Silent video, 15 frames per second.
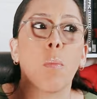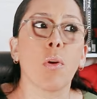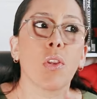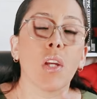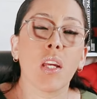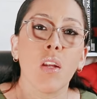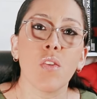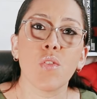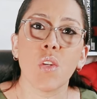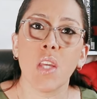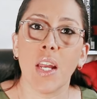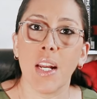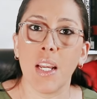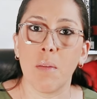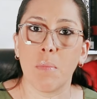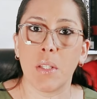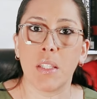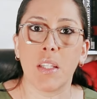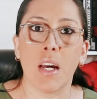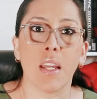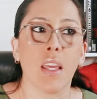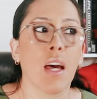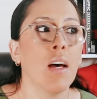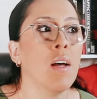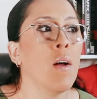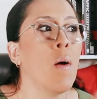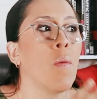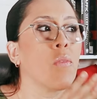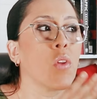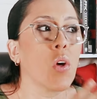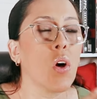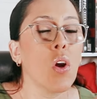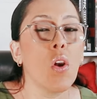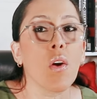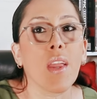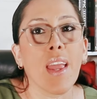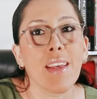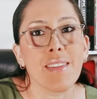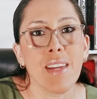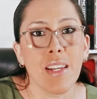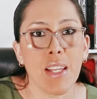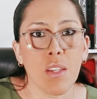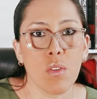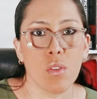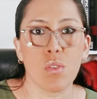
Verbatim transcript: pero te quiero enseñar en la pantalla todo lo que ha salido.